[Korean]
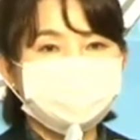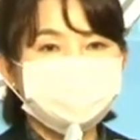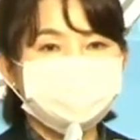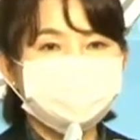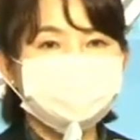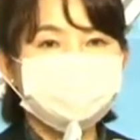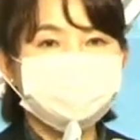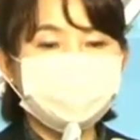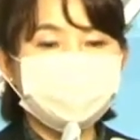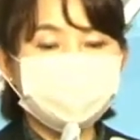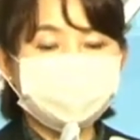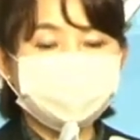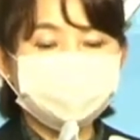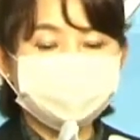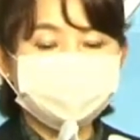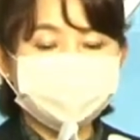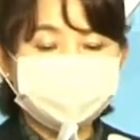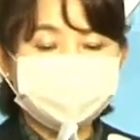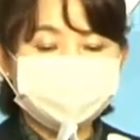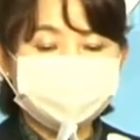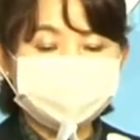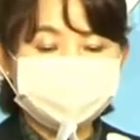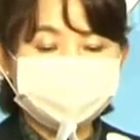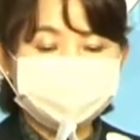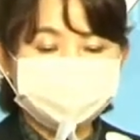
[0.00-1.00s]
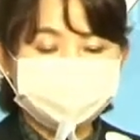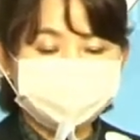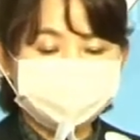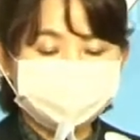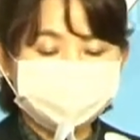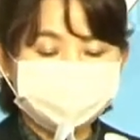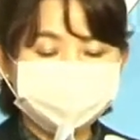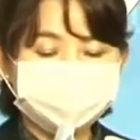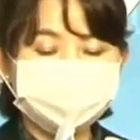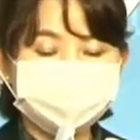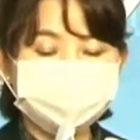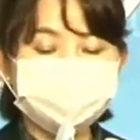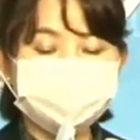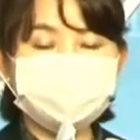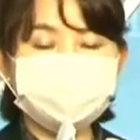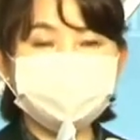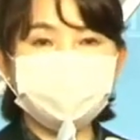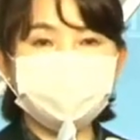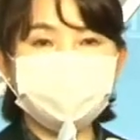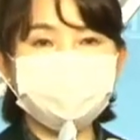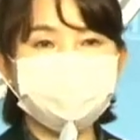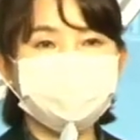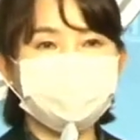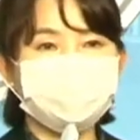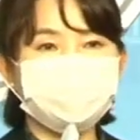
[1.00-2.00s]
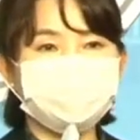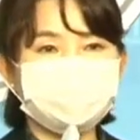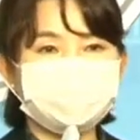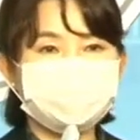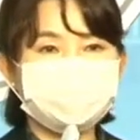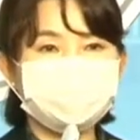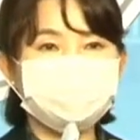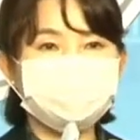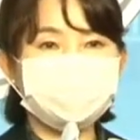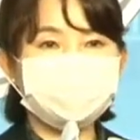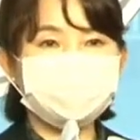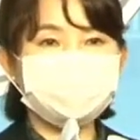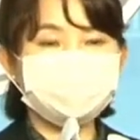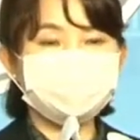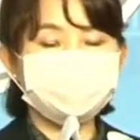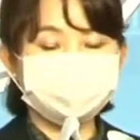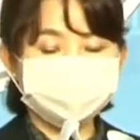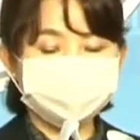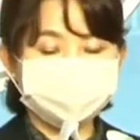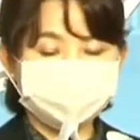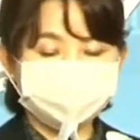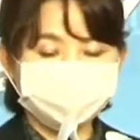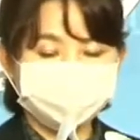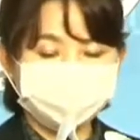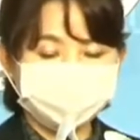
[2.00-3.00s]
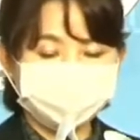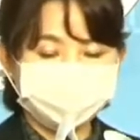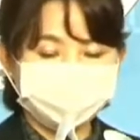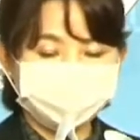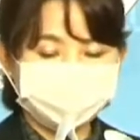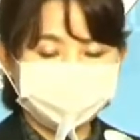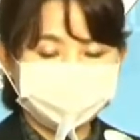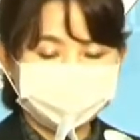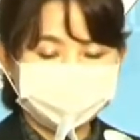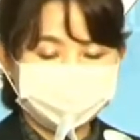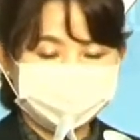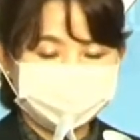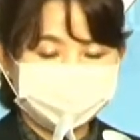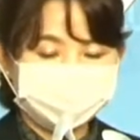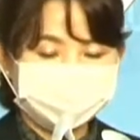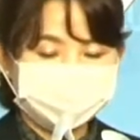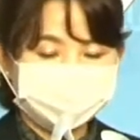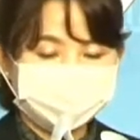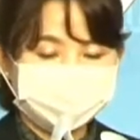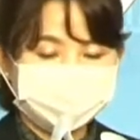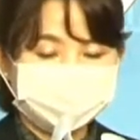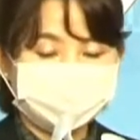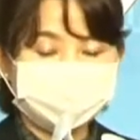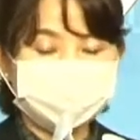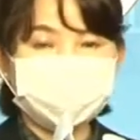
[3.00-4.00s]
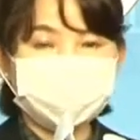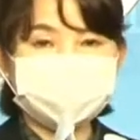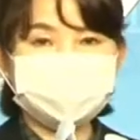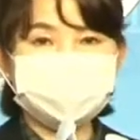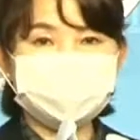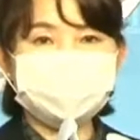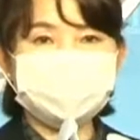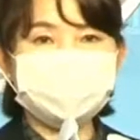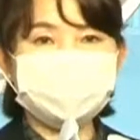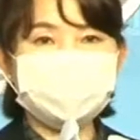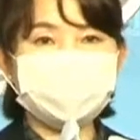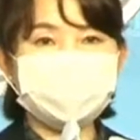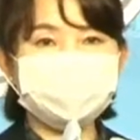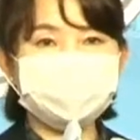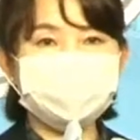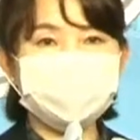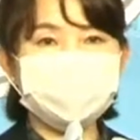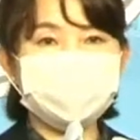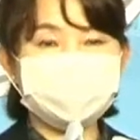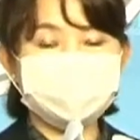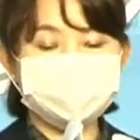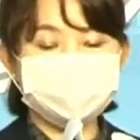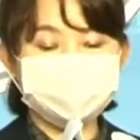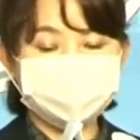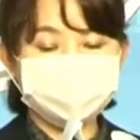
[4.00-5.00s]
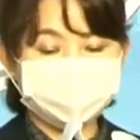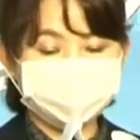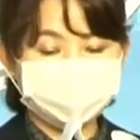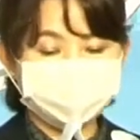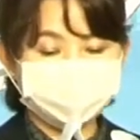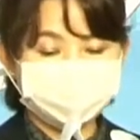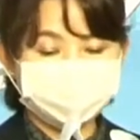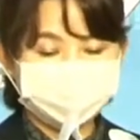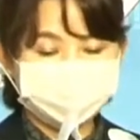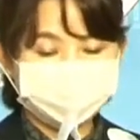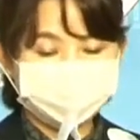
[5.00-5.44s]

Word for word: 윤미향 의원은 국민 화병 그만둬두시고 자진 사퇴하십시오.